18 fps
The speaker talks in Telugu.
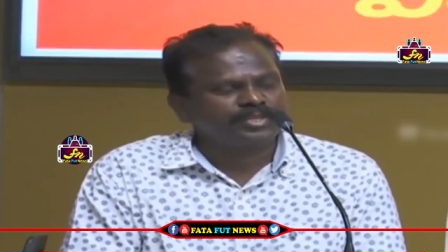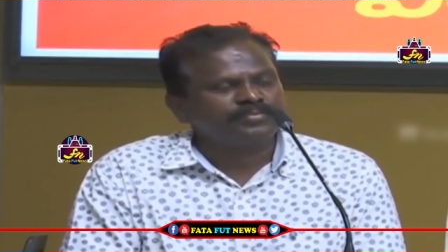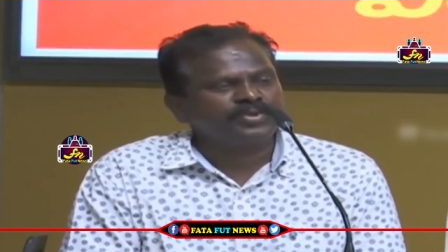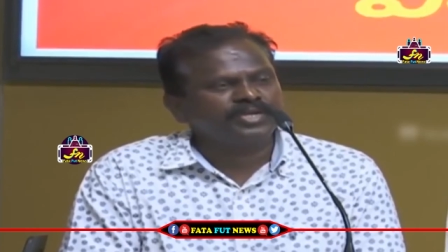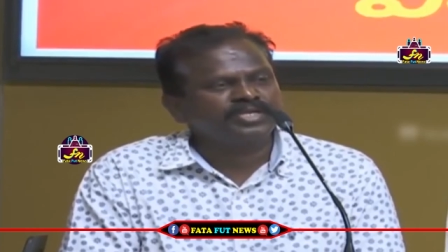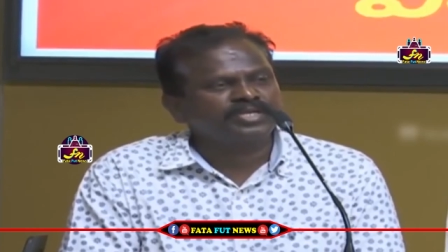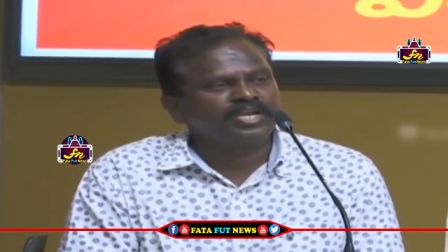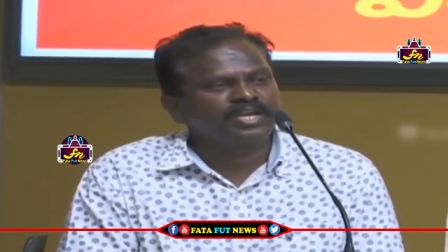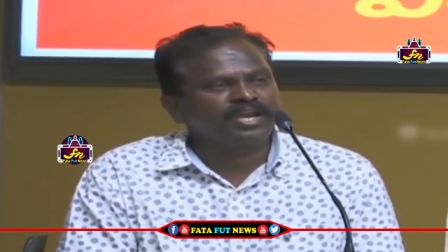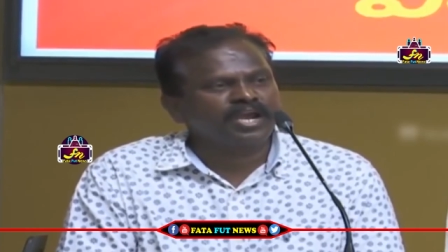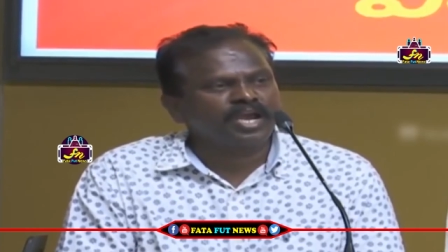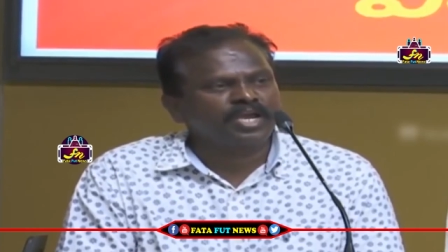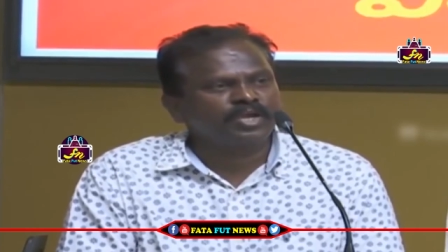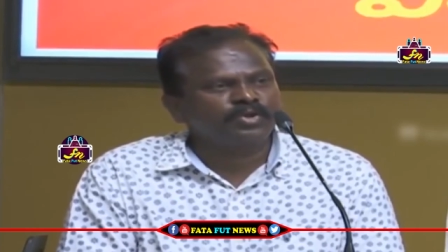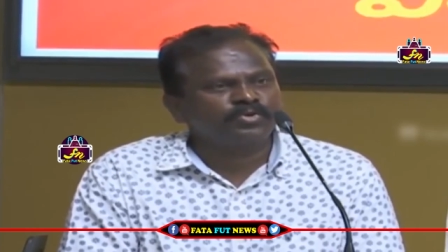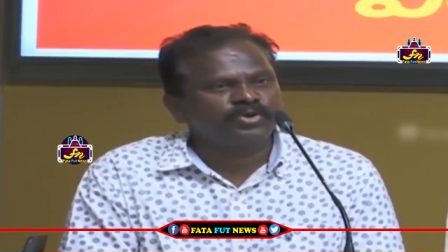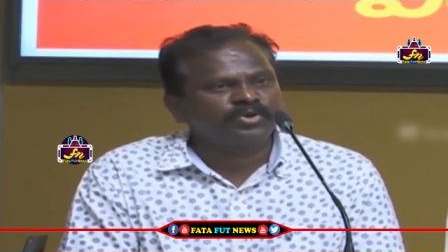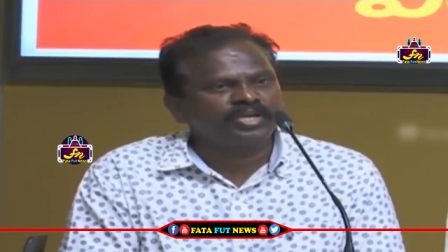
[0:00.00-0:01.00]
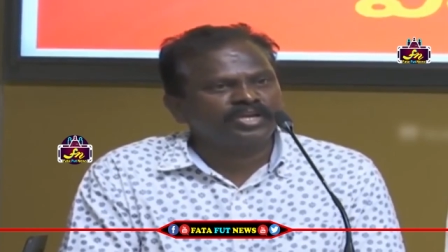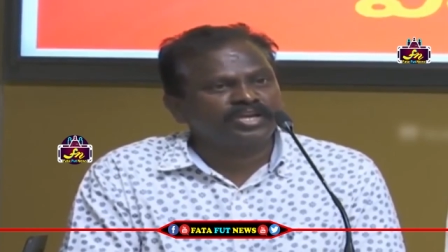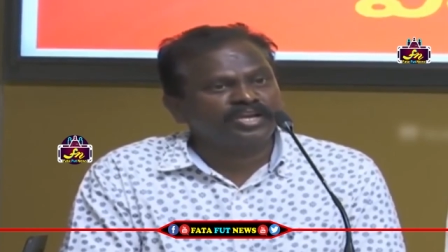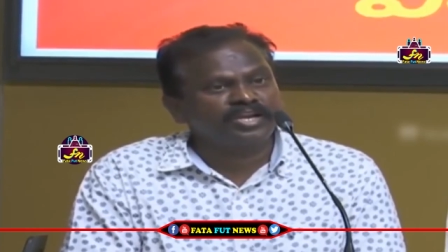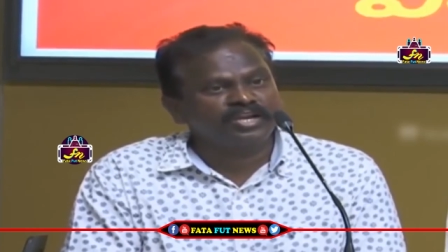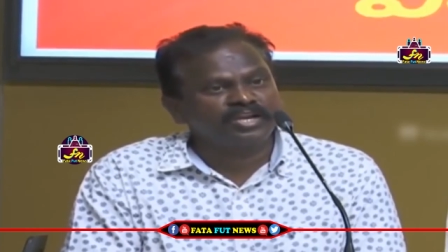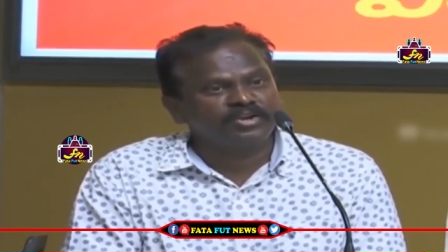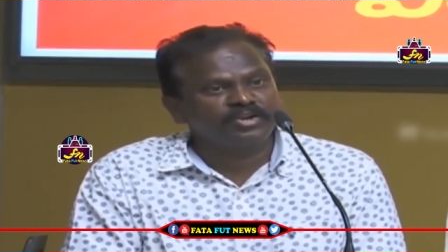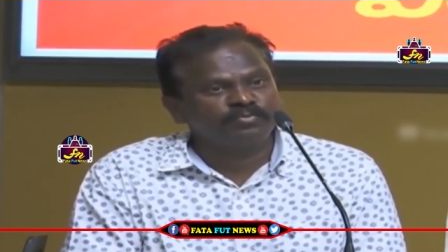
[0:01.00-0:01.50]
ప్రతిపక్ష నాయకుడి
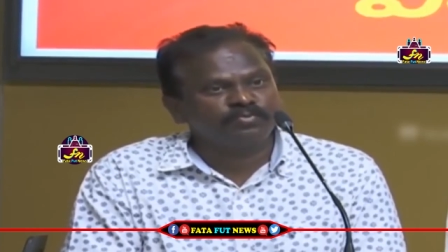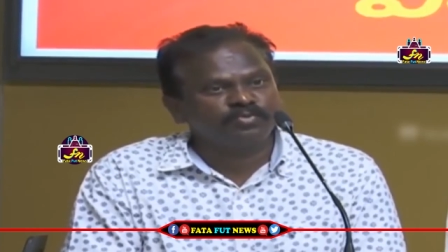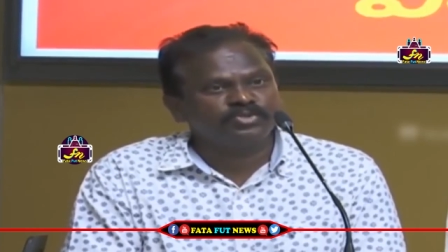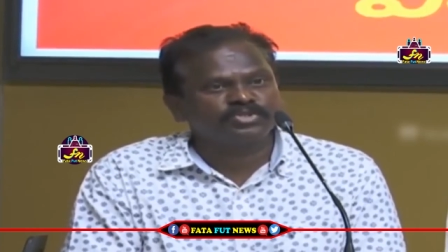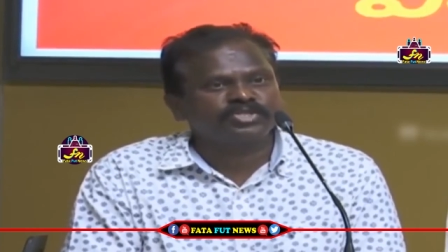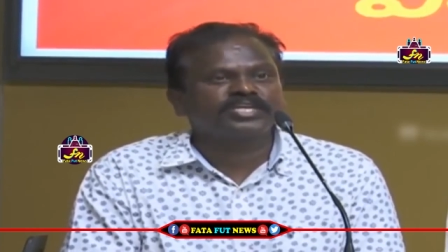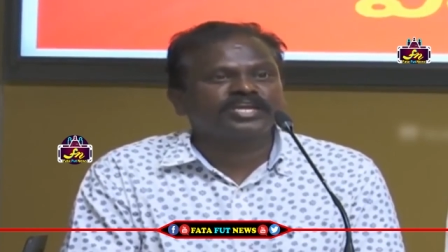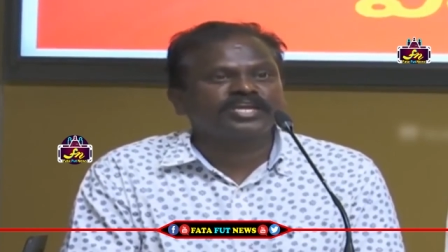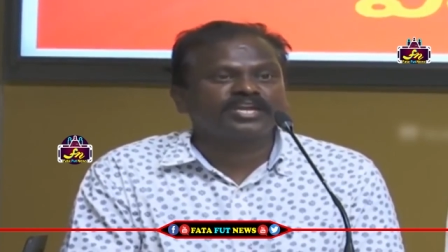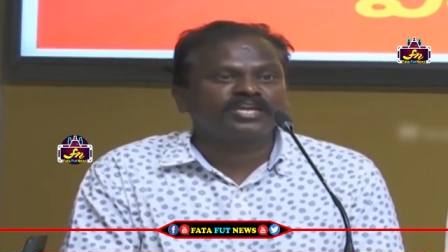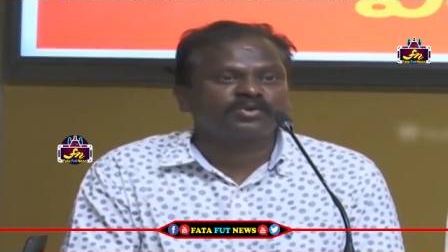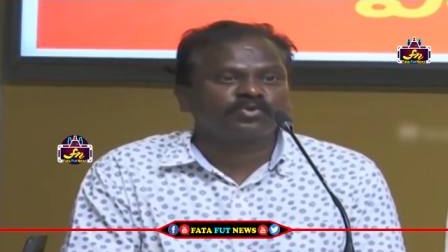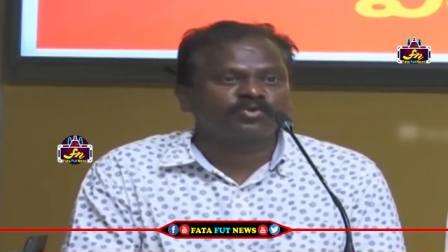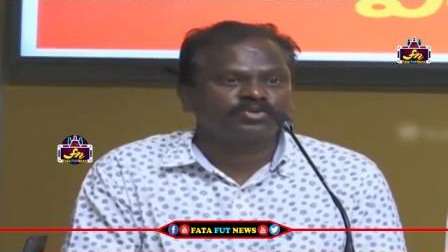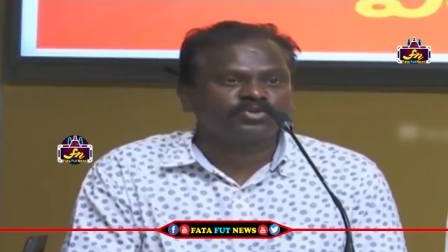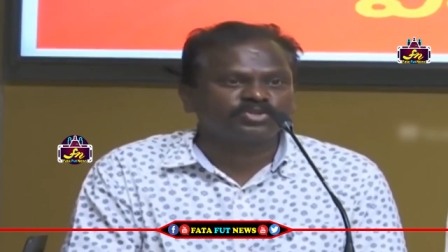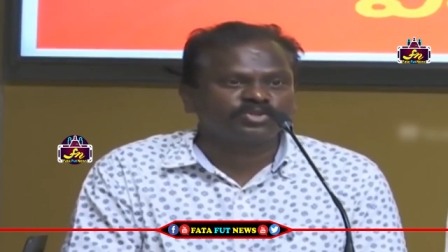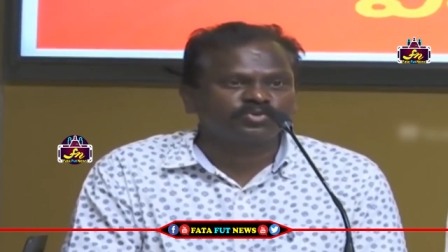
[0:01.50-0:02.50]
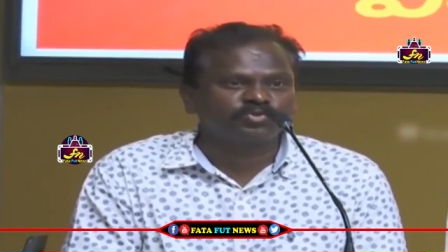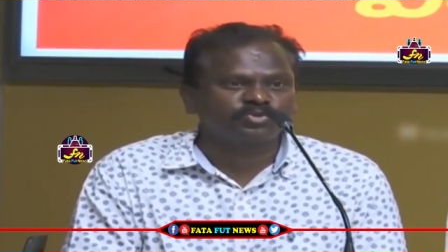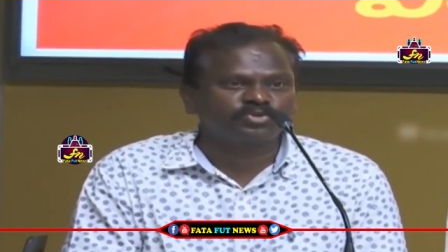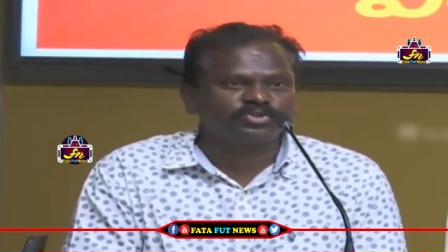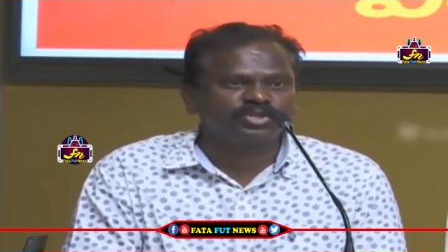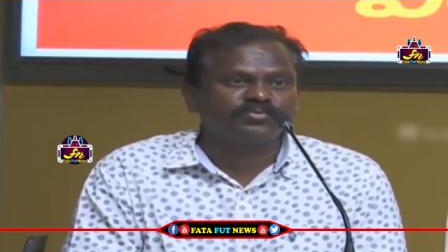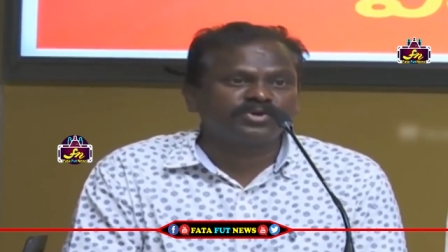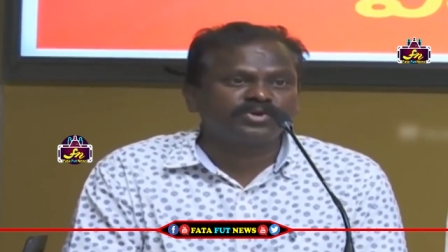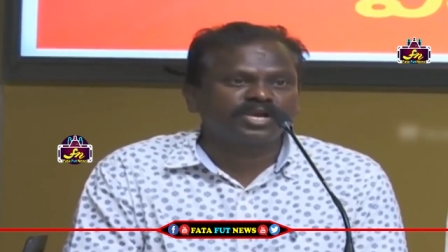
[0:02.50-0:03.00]
ఇల్లుని ముంచటాని కోసం
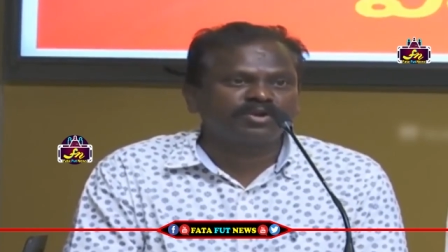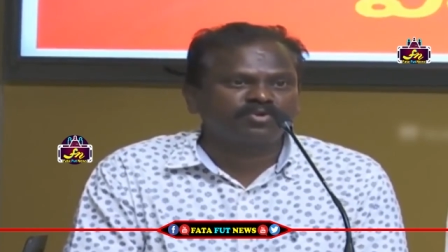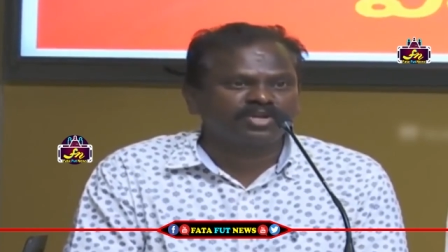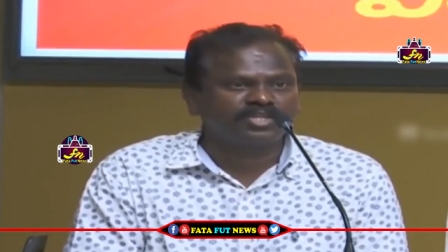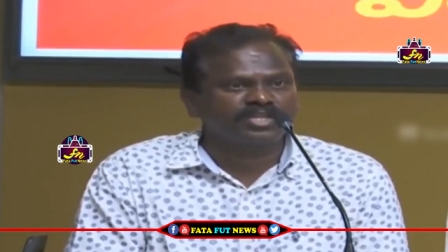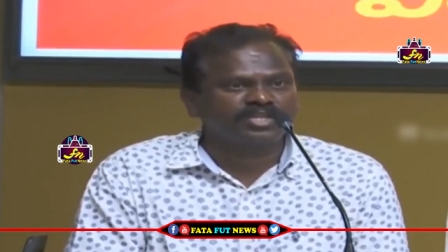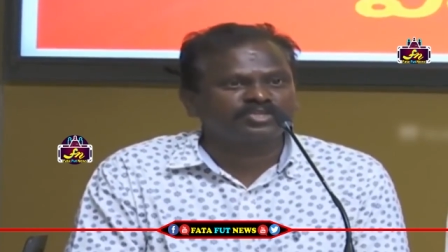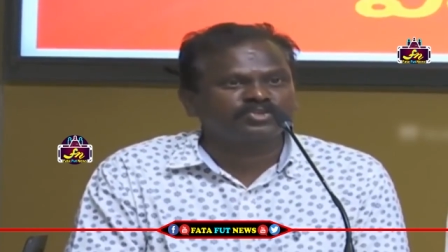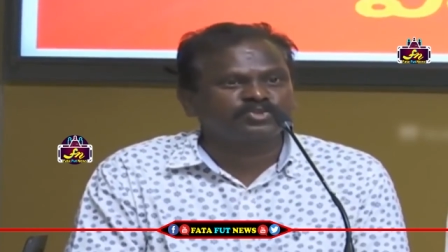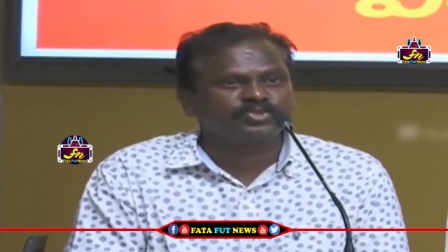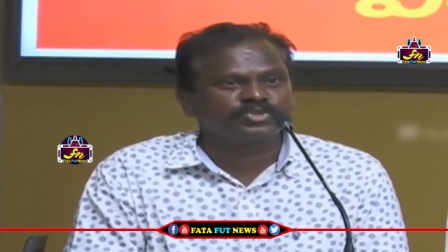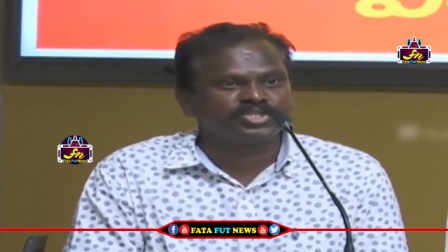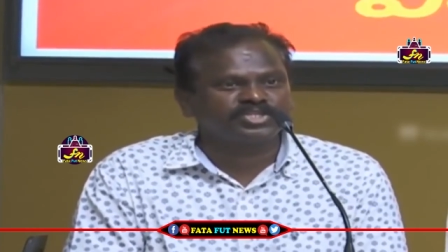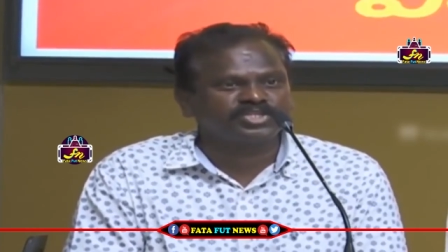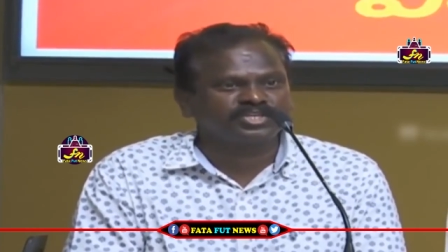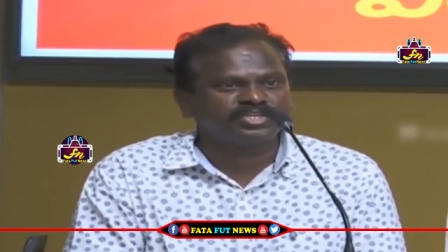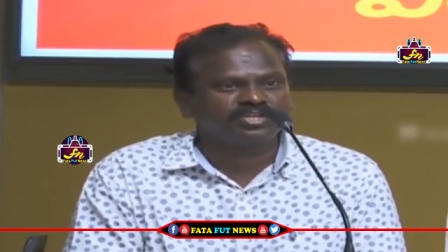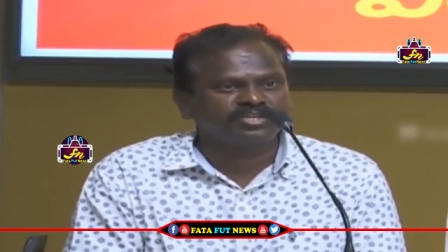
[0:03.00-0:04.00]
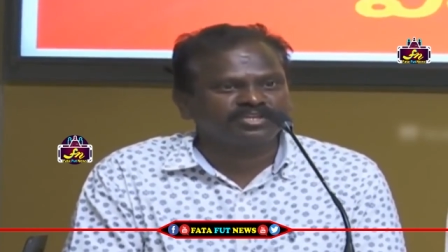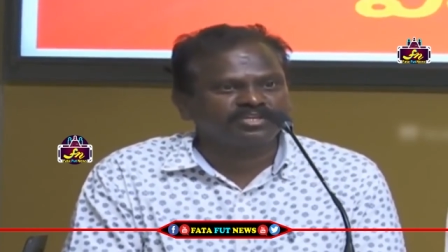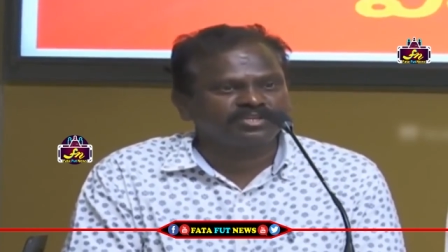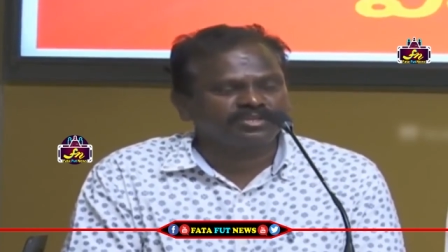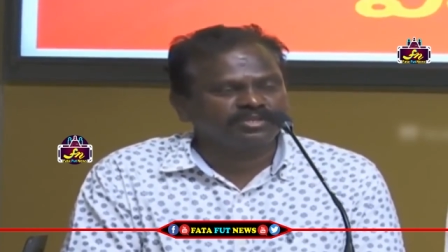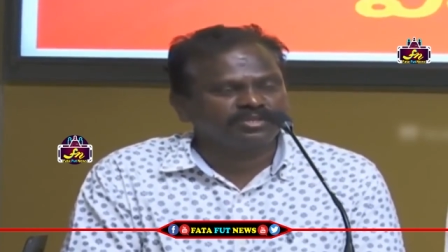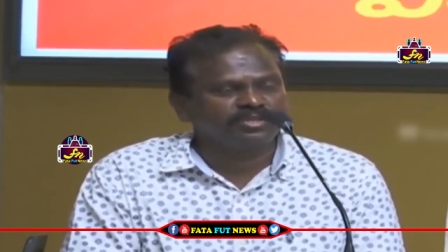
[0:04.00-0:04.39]
కృత్రిమంగా వరదలు సృష్టించి